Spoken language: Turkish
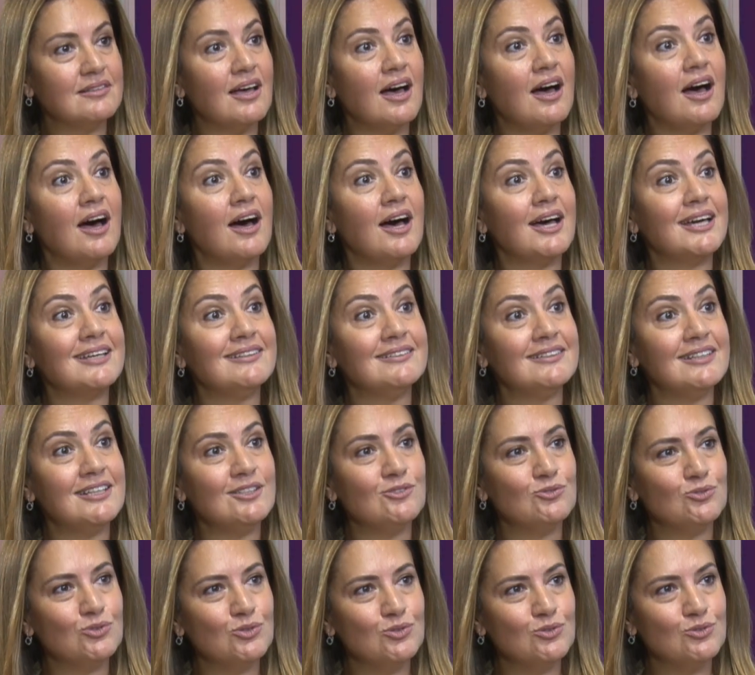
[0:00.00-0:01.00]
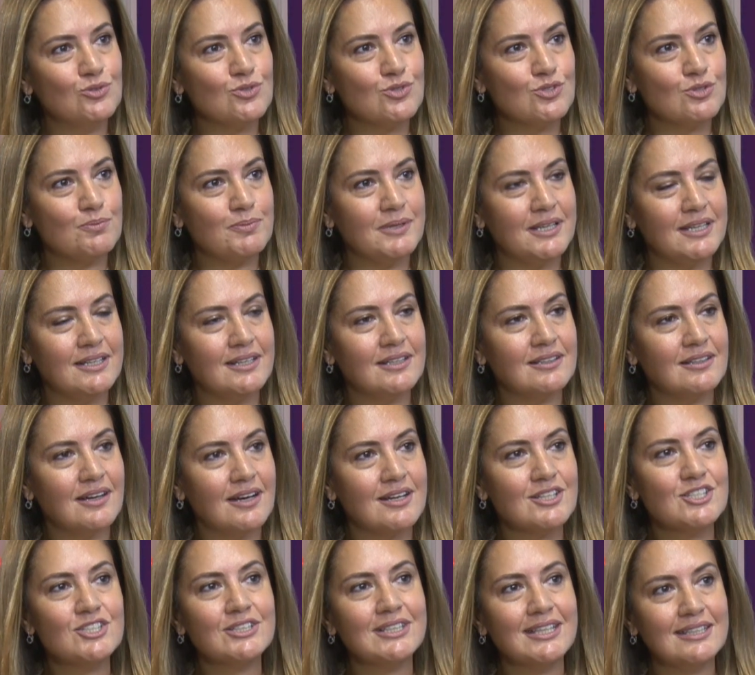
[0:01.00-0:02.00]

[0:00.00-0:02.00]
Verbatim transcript: da aidiyet duygusu bir yere karşı